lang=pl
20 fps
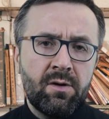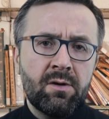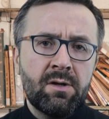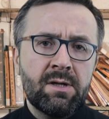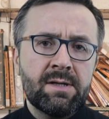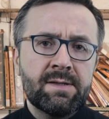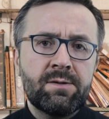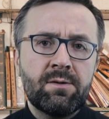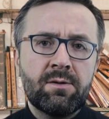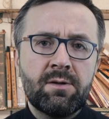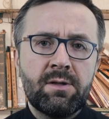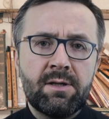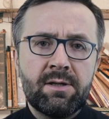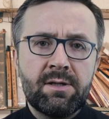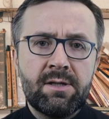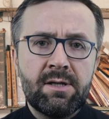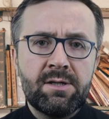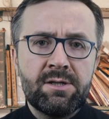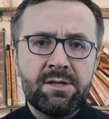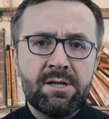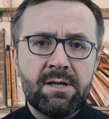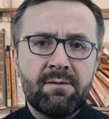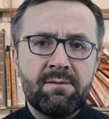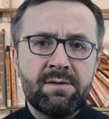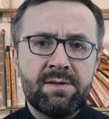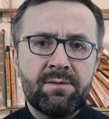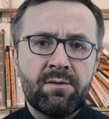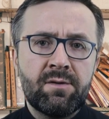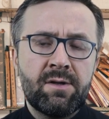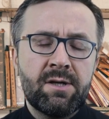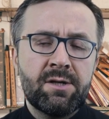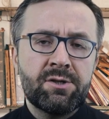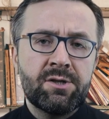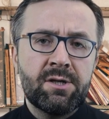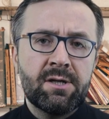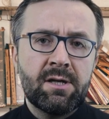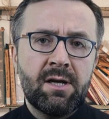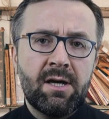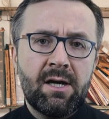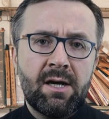oraz do kliknięcia w
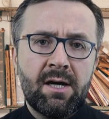dzwoneczek,